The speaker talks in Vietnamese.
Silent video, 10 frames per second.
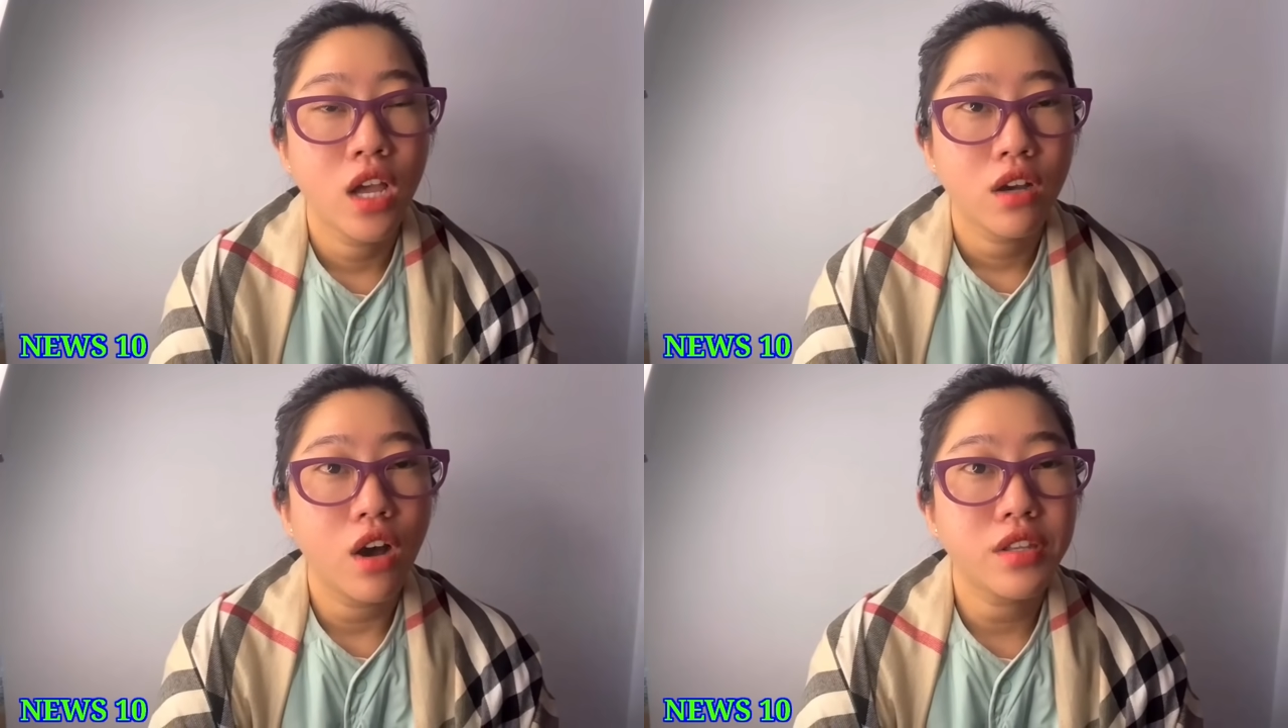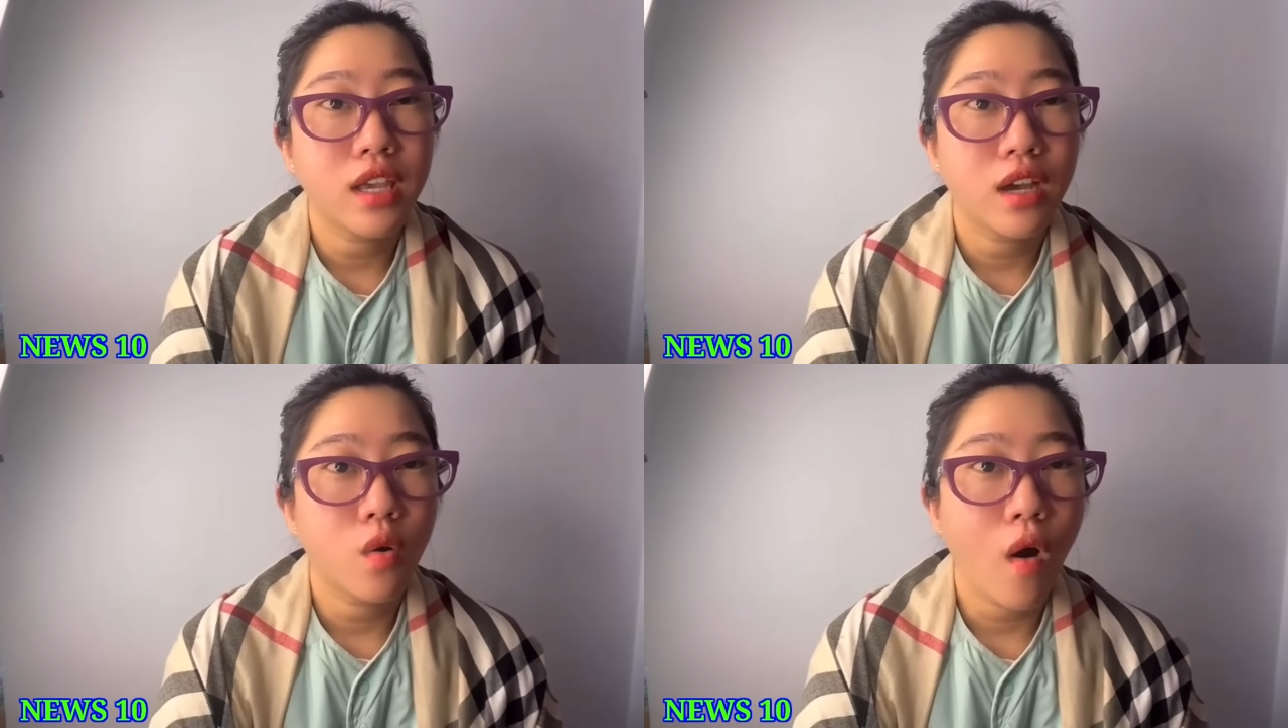rồi
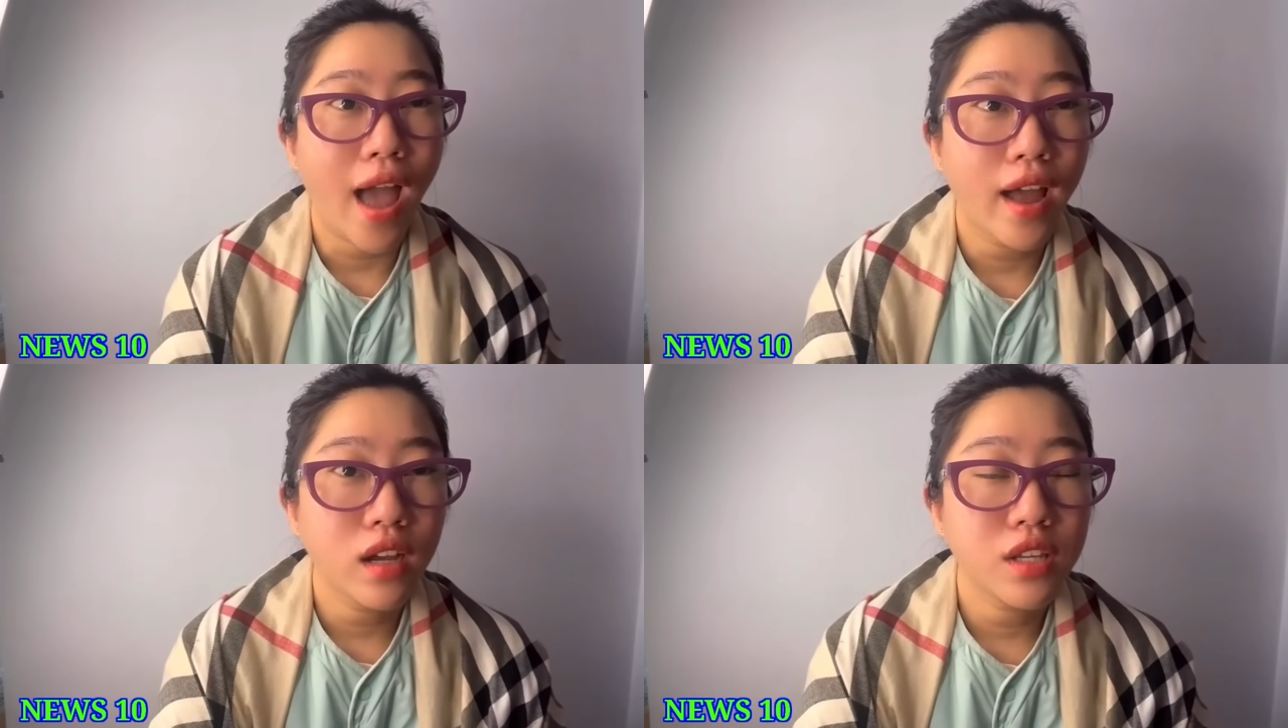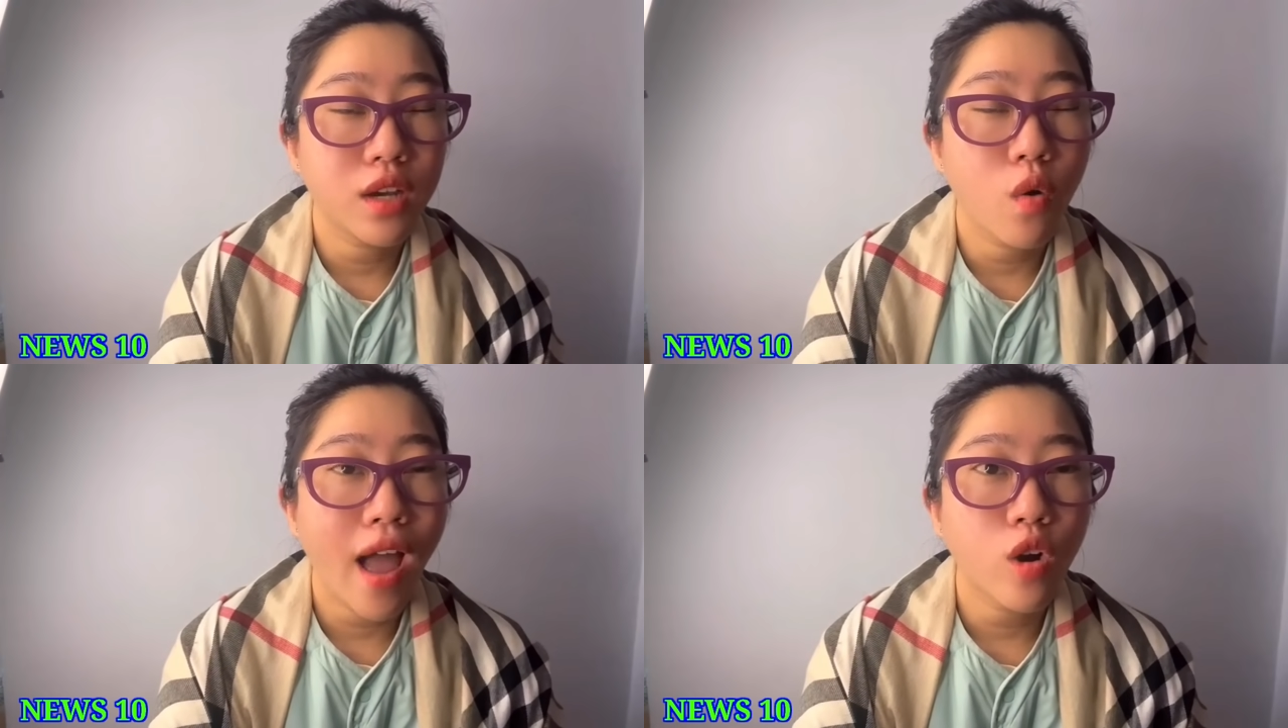chìa khóa
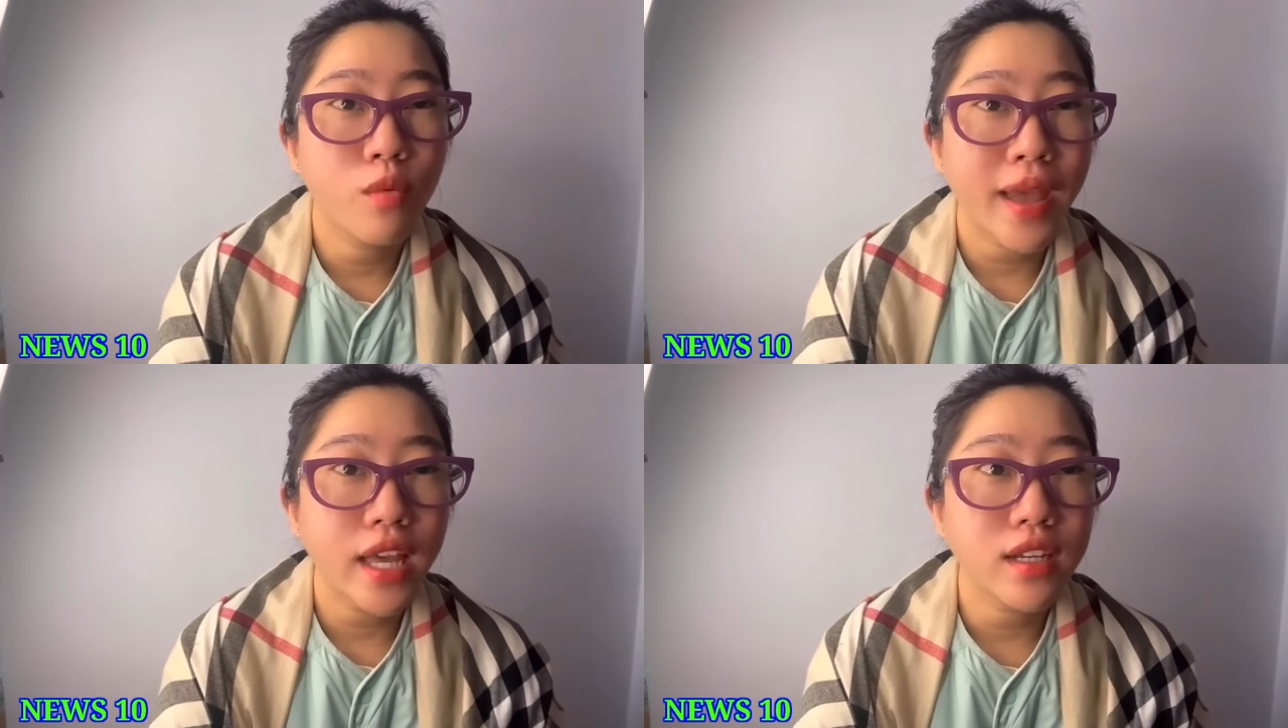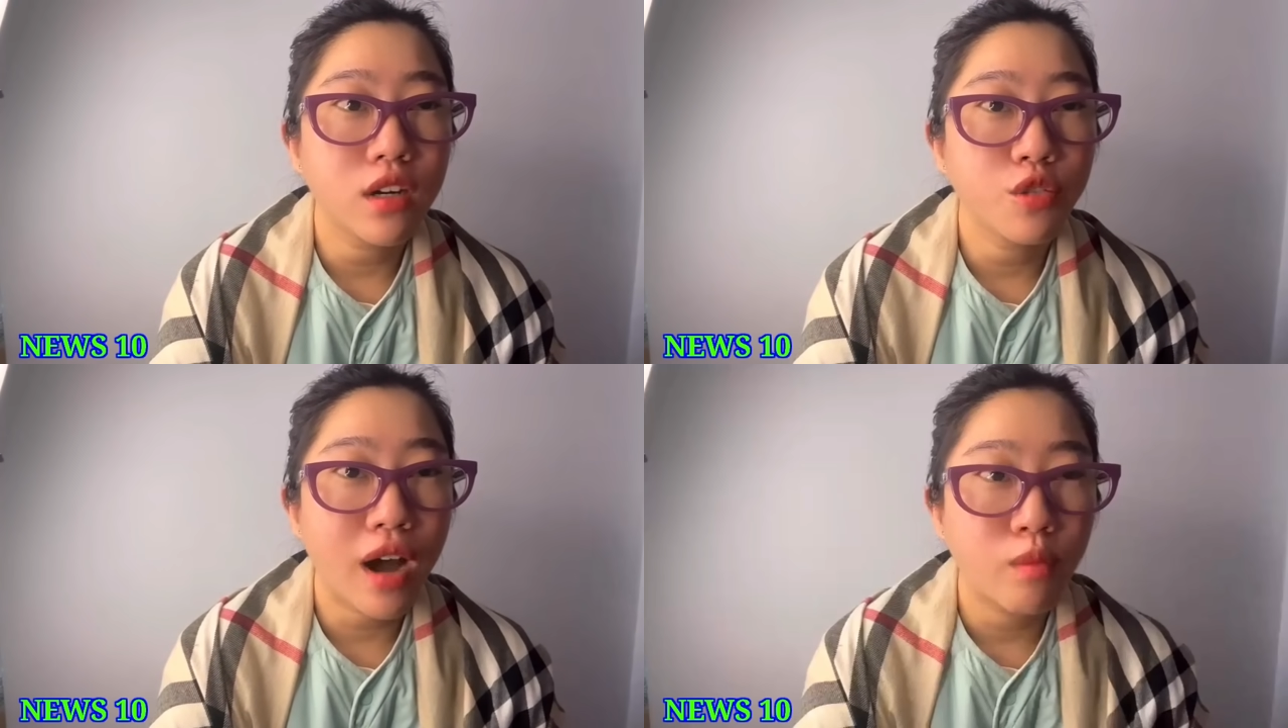chìa khóa của mấy cái
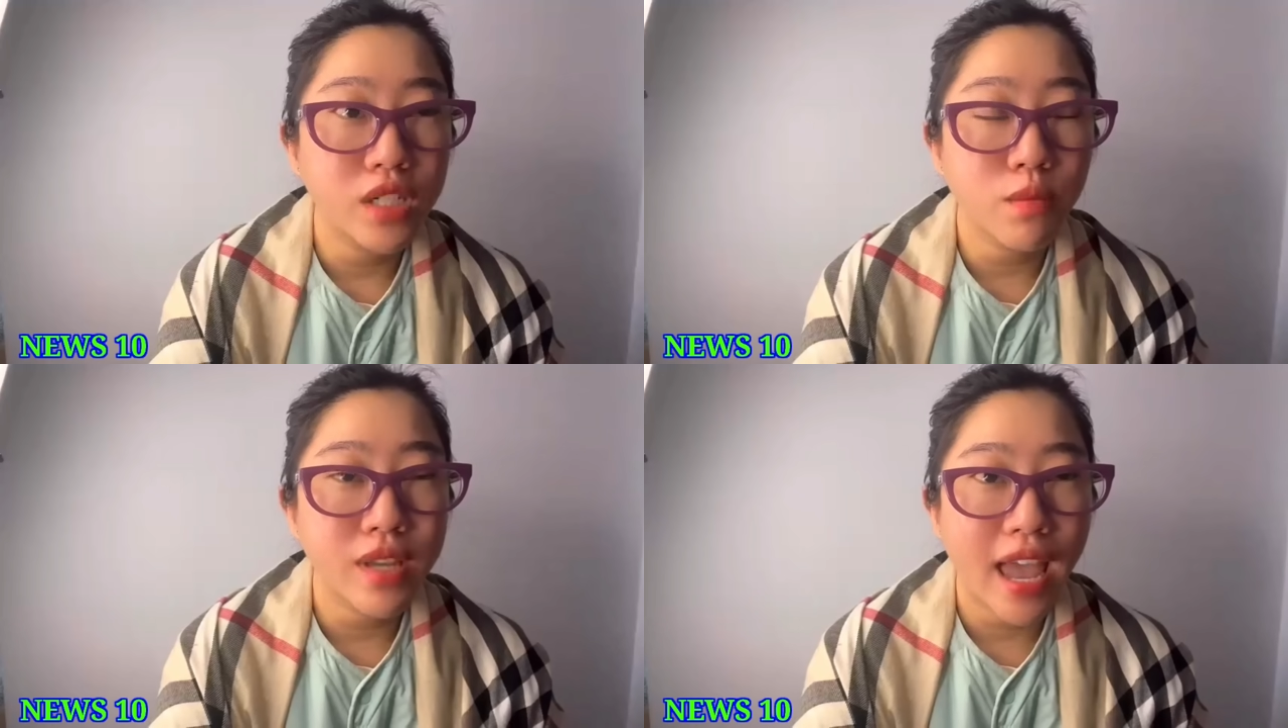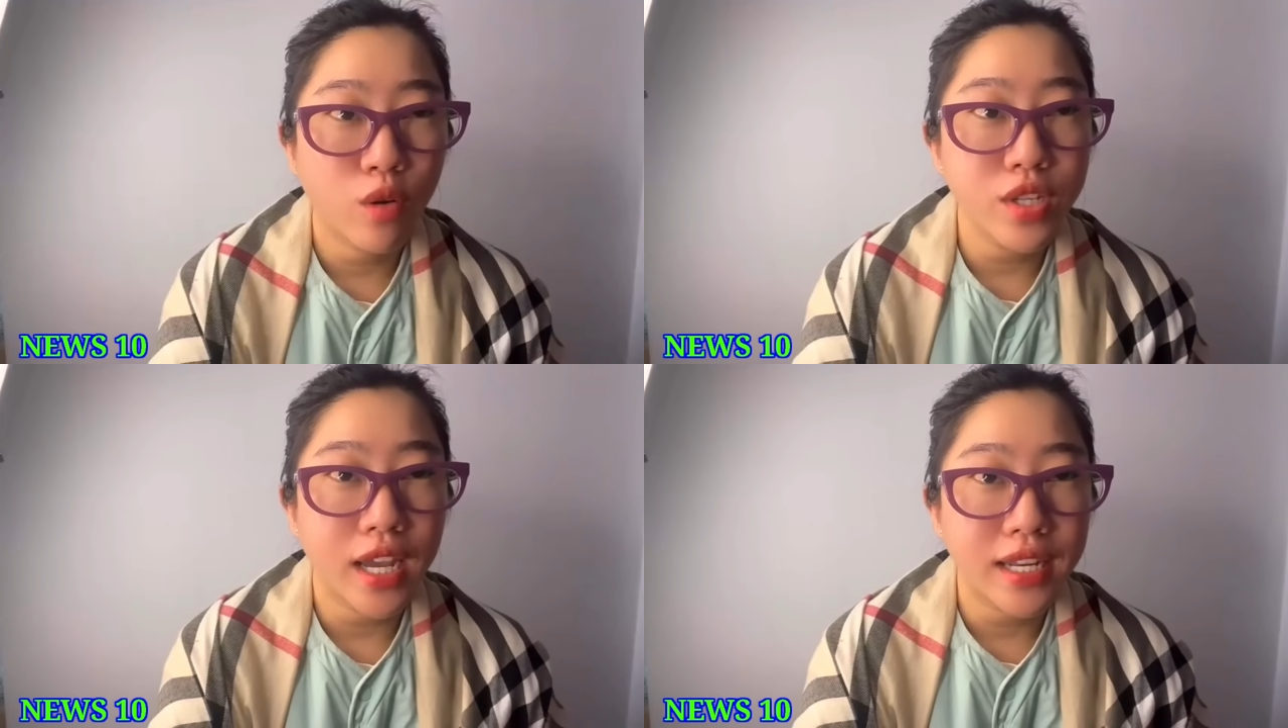cửa phòng ở trong nhà
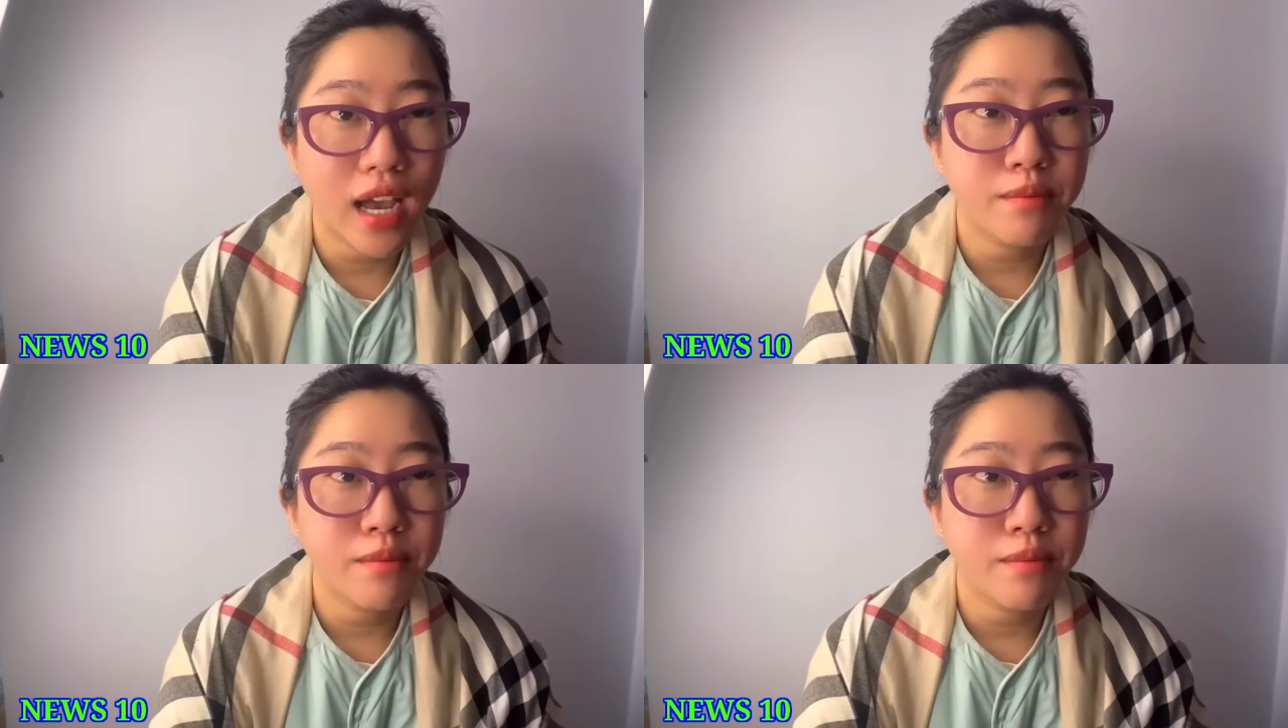của chị nè